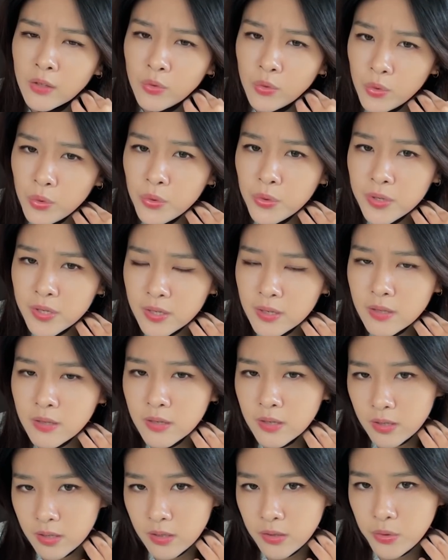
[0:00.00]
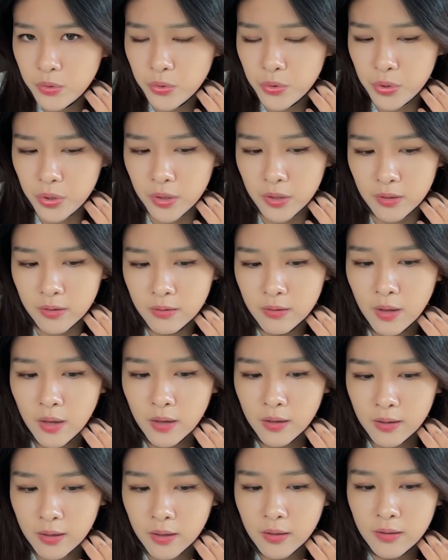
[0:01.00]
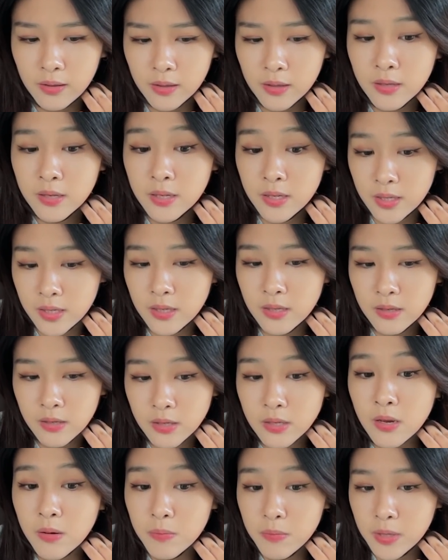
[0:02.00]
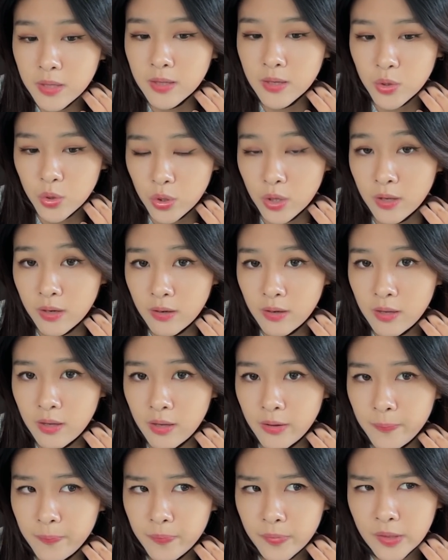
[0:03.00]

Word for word: 女性的生育权跟一个新生命的权利，